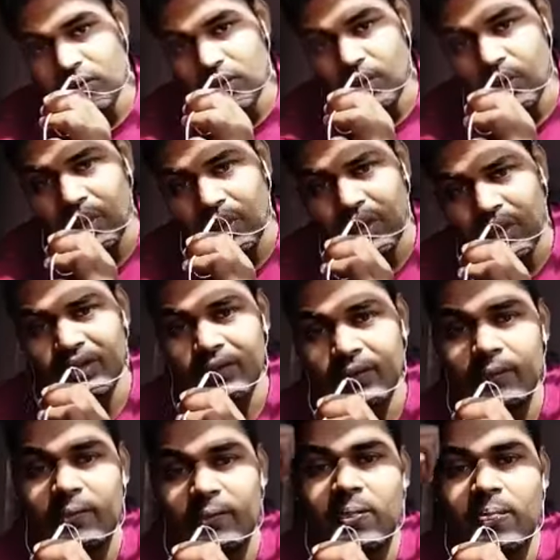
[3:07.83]
और
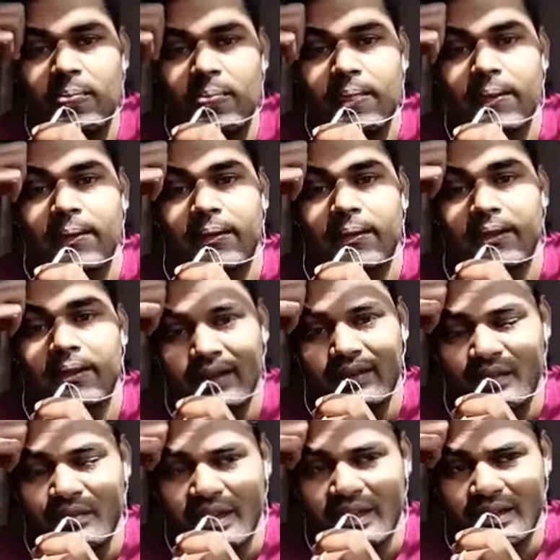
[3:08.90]

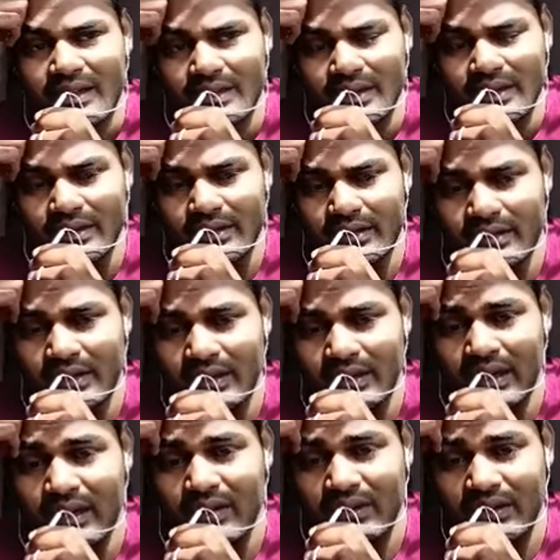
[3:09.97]
लास्ट वाले दिन
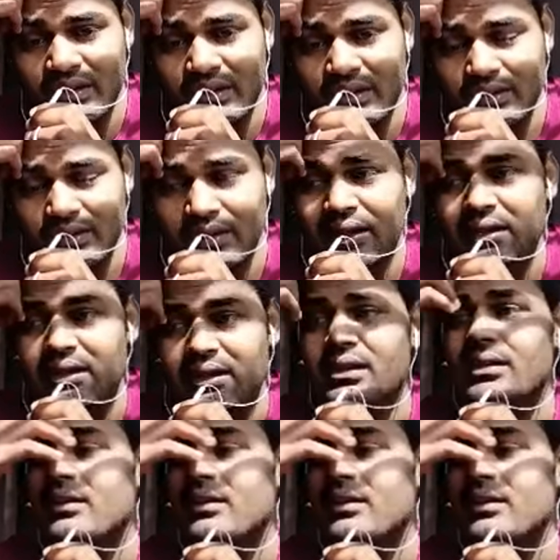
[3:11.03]
ग्यारहवें दिन यानी